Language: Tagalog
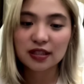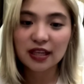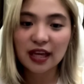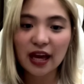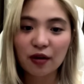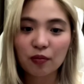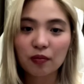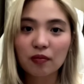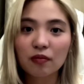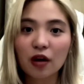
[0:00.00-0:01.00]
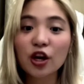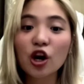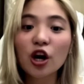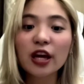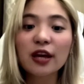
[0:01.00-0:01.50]
Sige. Ay,
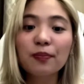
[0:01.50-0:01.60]
oh,